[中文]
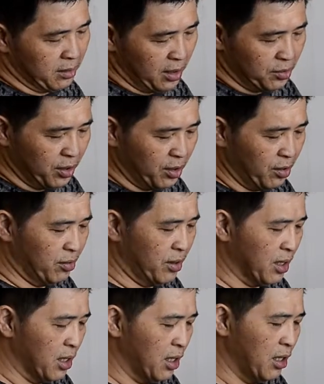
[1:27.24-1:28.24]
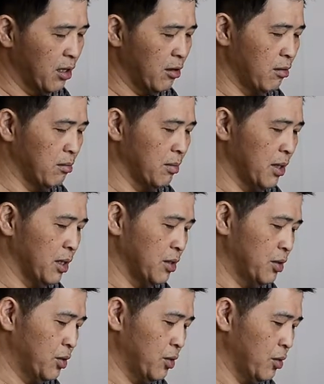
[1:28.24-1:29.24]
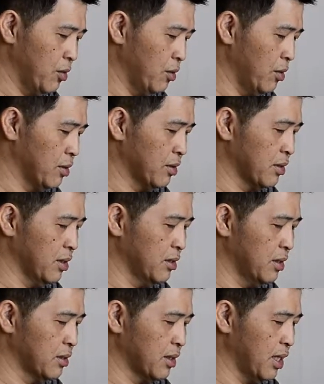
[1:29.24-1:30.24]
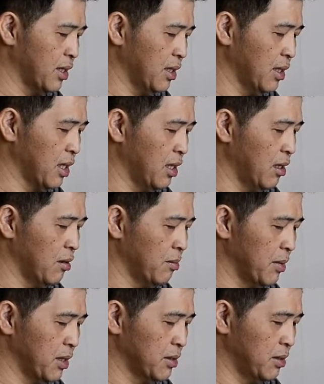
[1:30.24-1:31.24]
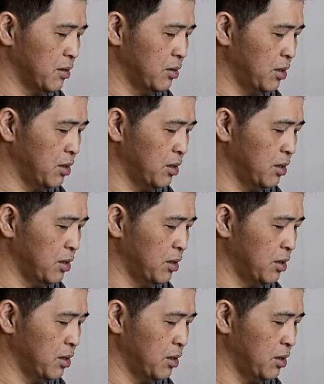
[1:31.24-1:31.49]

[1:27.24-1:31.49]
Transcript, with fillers: 它却有那个号码，说我跟着打的那个号码进